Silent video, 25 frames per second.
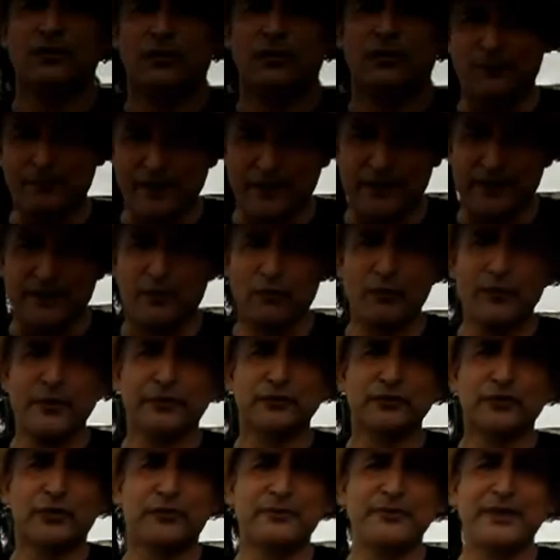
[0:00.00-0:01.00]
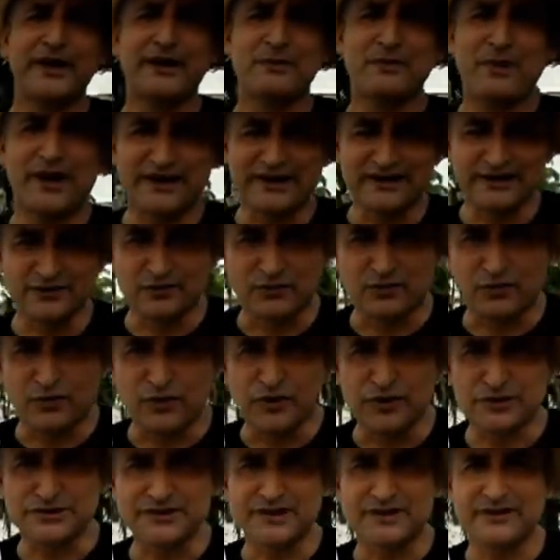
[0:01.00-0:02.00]
Opa, o meu nome é Mariano
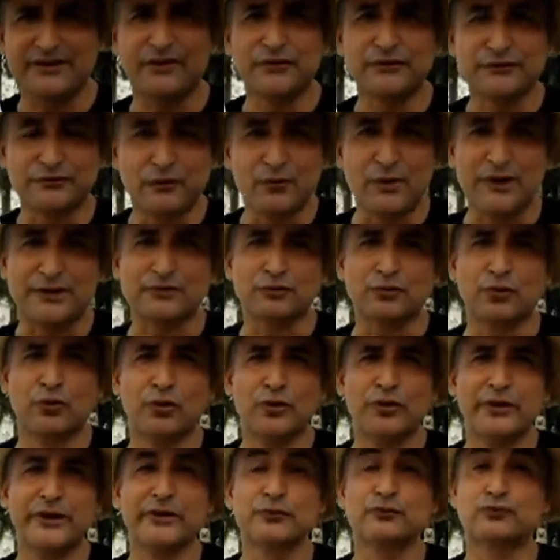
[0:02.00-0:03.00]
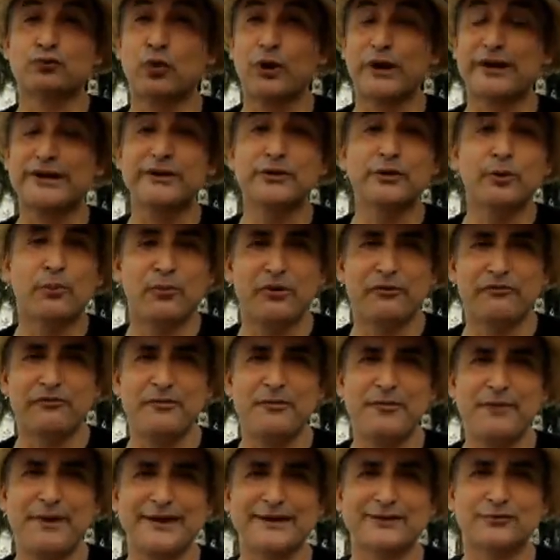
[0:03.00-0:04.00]
Costa, eu sou um ator, eu estou aqui no
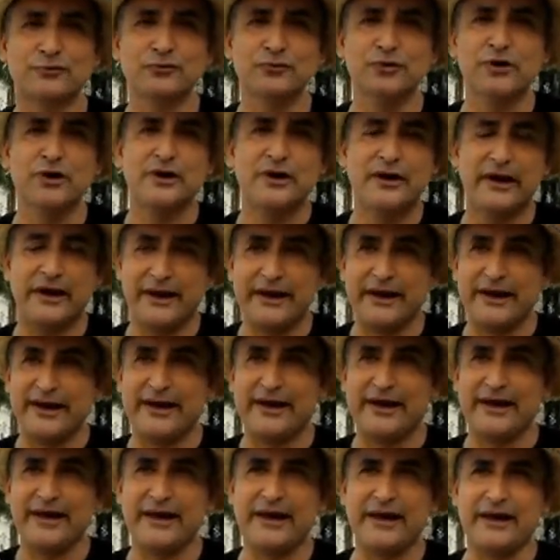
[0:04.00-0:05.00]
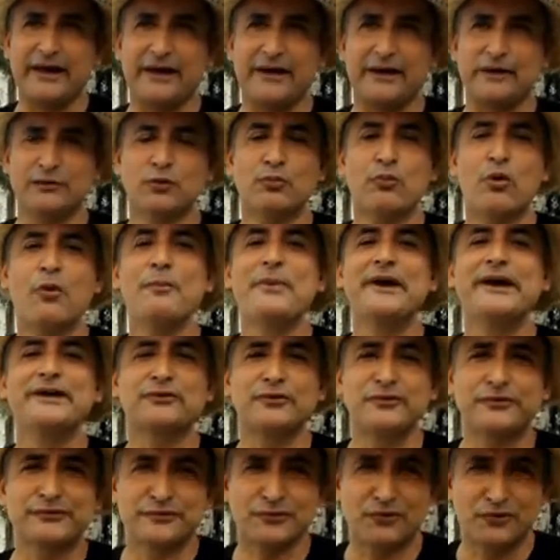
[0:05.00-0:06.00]
movimento, é... no
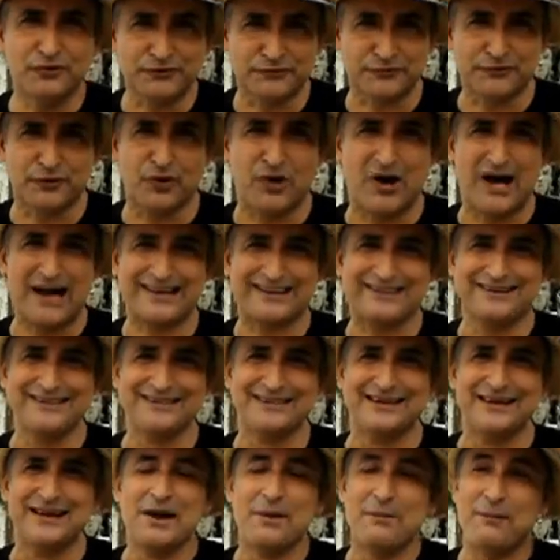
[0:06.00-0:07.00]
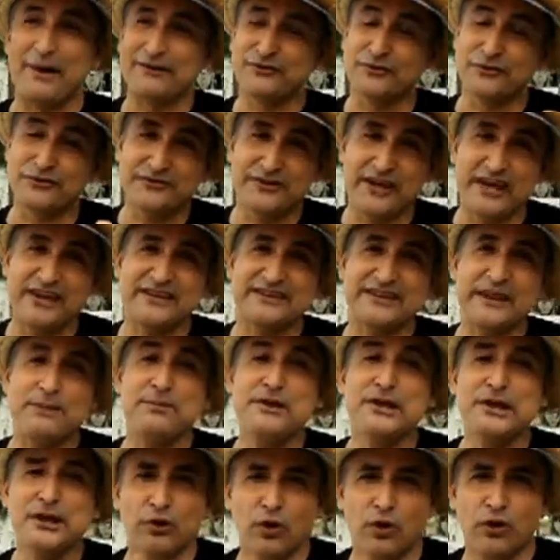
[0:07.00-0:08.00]
momento eu estou só aqui, mas eu sei que tem
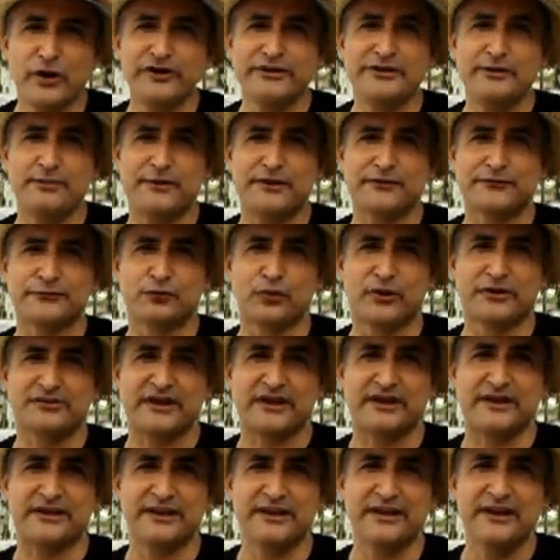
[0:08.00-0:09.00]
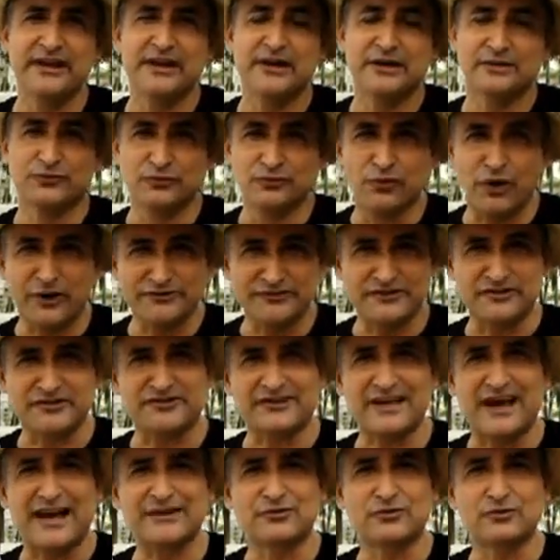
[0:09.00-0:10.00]
milhões de pessoas aqui do nosso
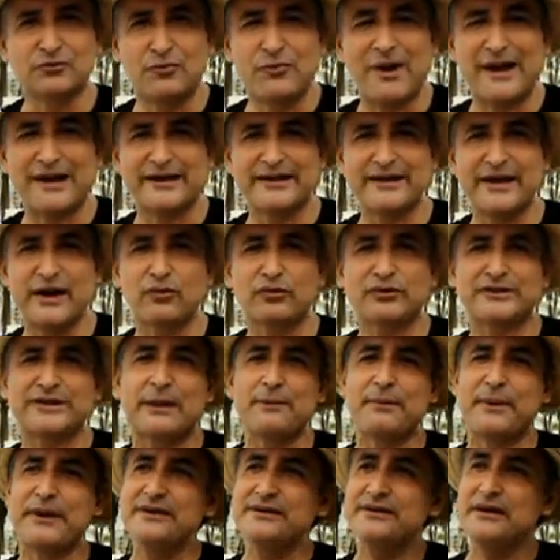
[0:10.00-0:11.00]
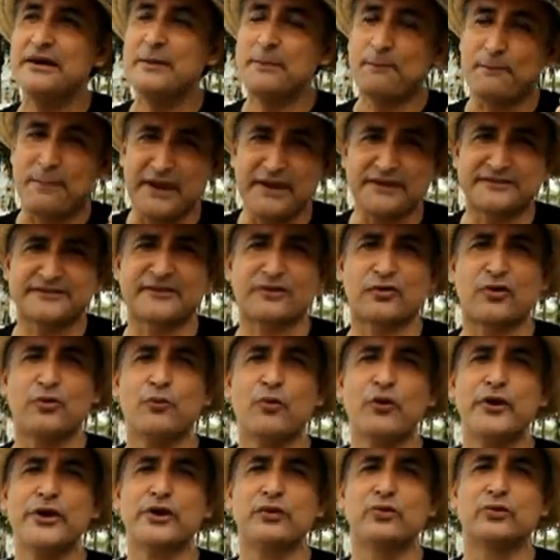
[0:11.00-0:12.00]
estado, do Maranhão, que também pensa
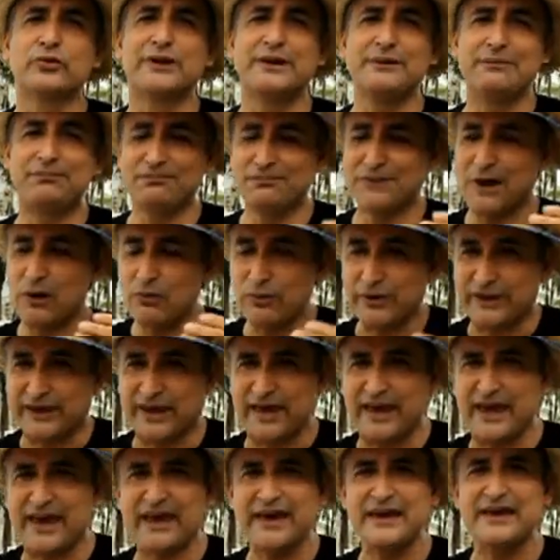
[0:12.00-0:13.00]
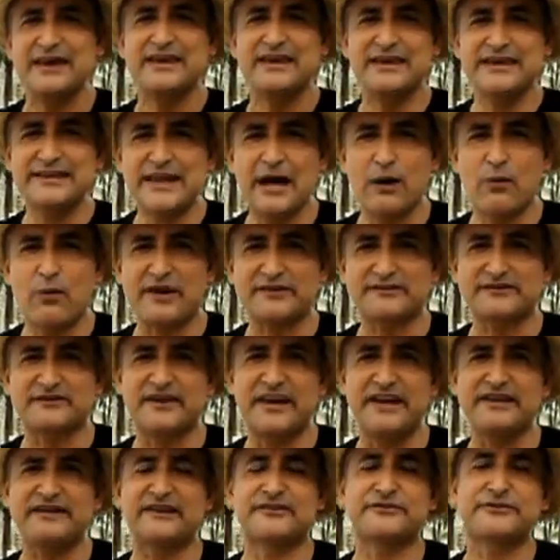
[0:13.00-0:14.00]
como eu, que não quer e não
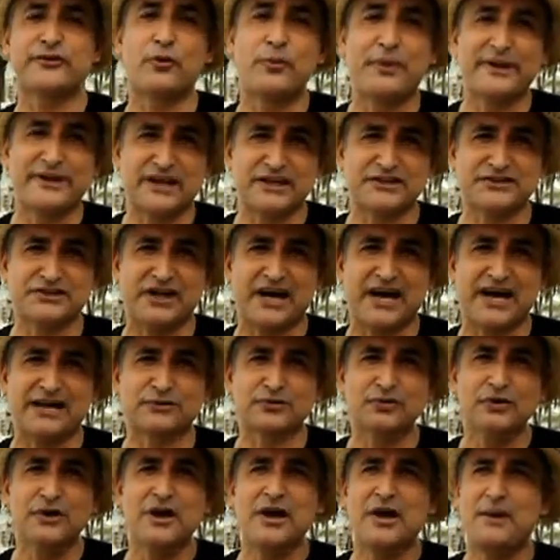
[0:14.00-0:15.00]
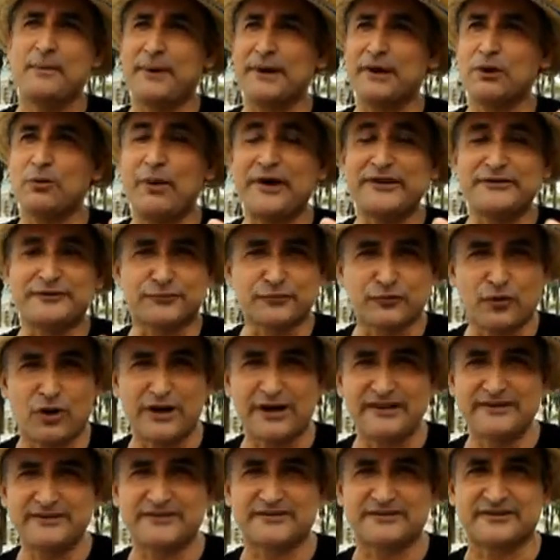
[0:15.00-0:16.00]
aceita ser homenageado por uma
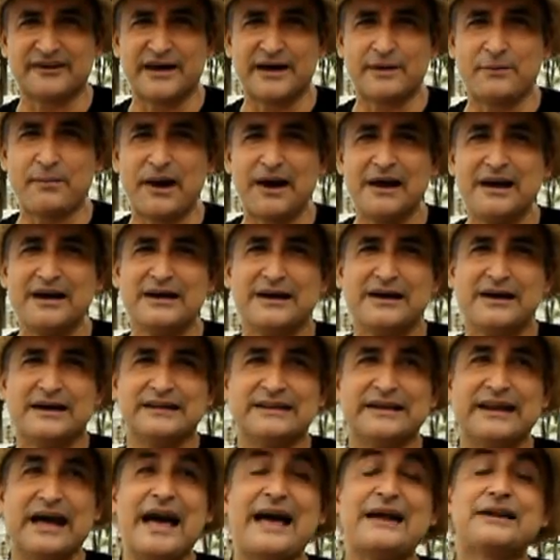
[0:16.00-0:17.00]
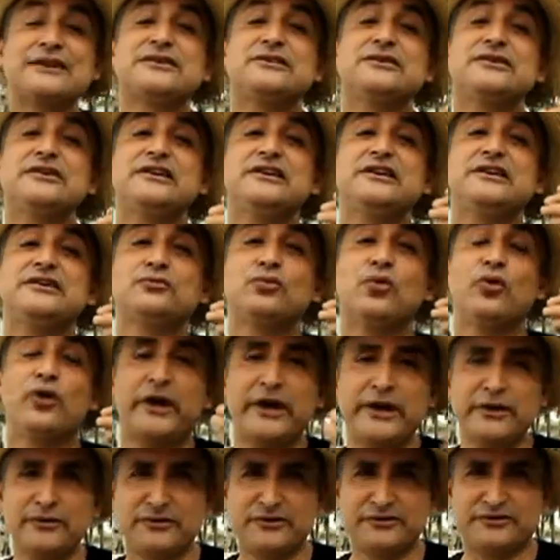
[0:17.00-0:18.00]
escola de samba lá de... do
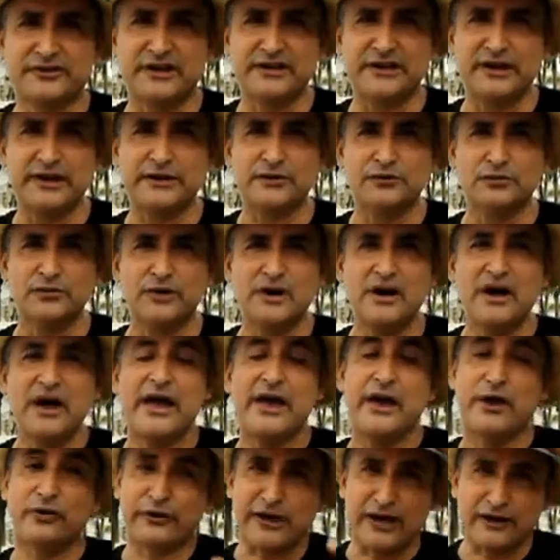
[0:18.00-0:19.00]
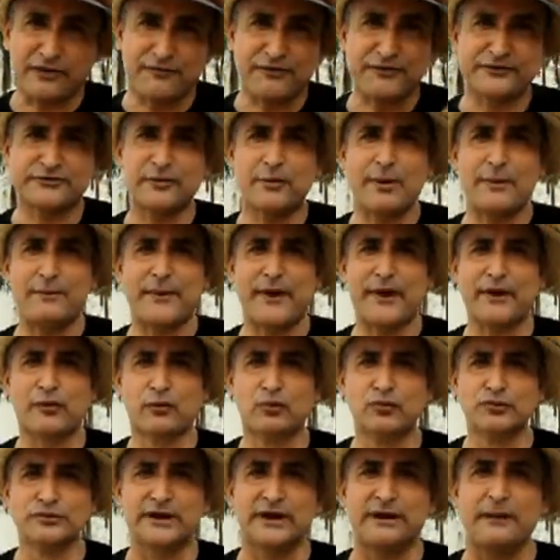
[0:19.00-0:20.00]
Rio de Janeiro. Eu quero fazer uma
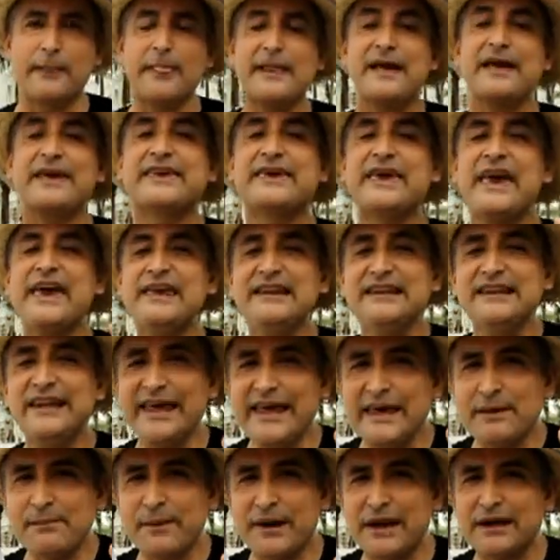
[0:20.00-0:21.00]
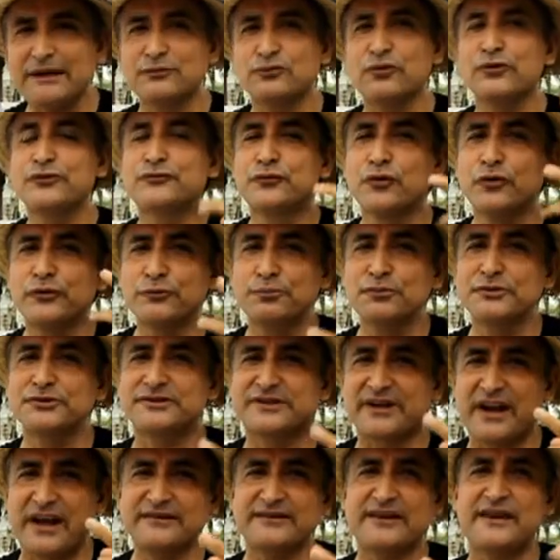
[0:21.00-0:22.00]
pergunta, quem lembra dos últimos
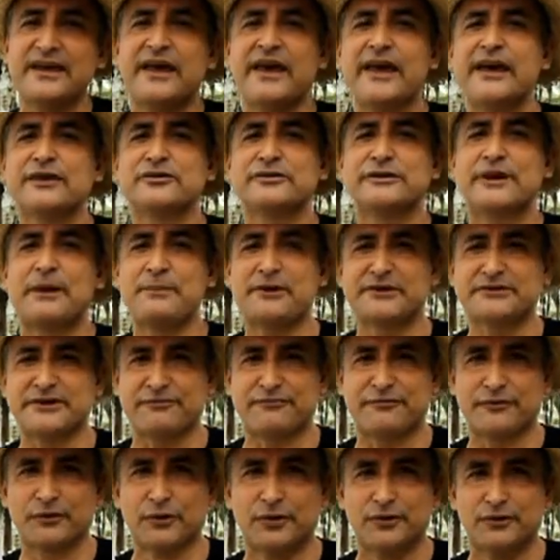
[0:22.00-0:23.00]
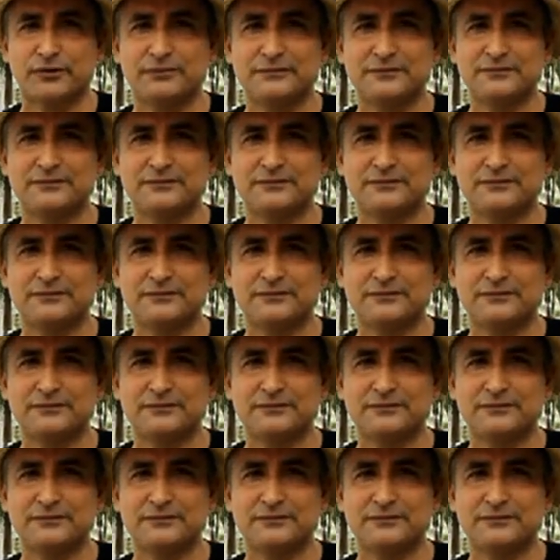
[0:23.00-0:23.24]
três enredos da Beija-Flor?